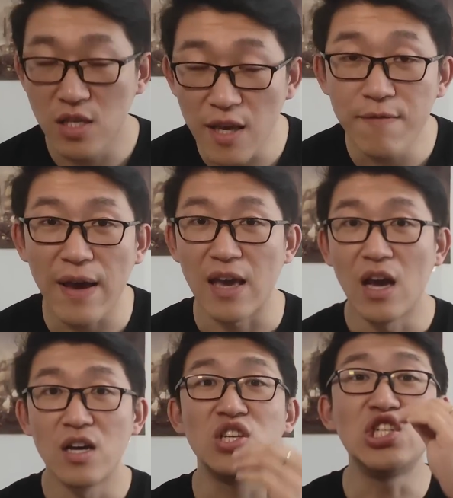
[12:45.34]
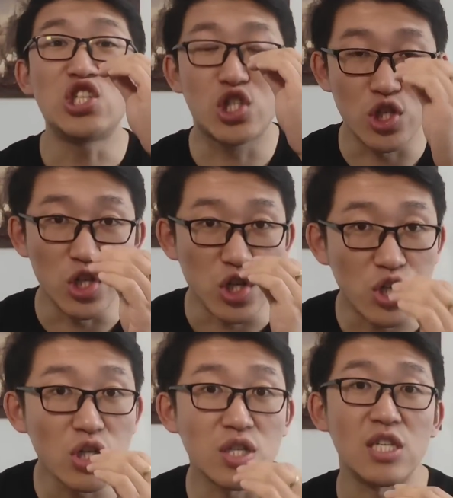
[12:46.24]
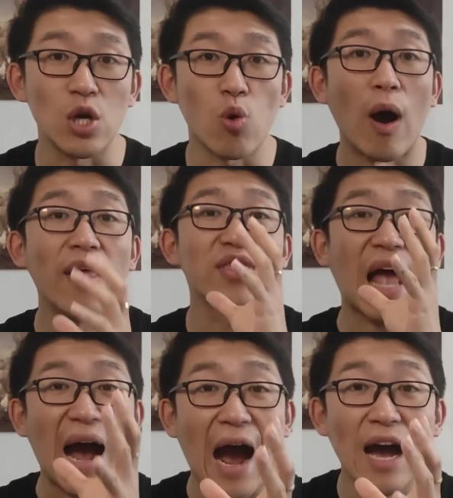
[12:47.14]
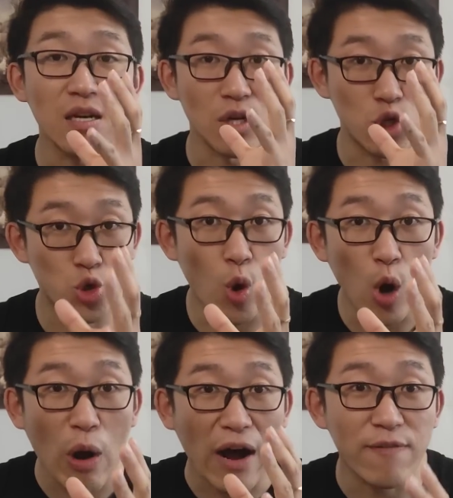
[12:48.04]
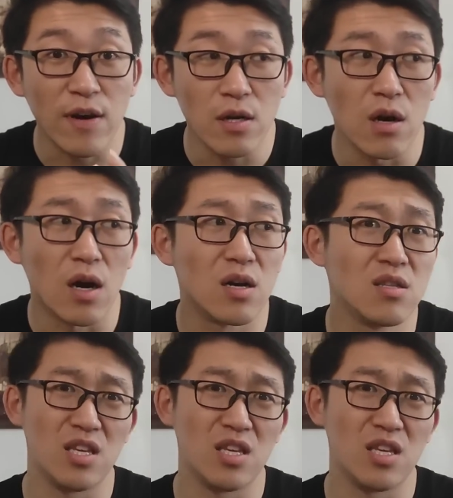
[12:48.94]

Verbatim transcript: 因为你只是喜欢他的说话风格，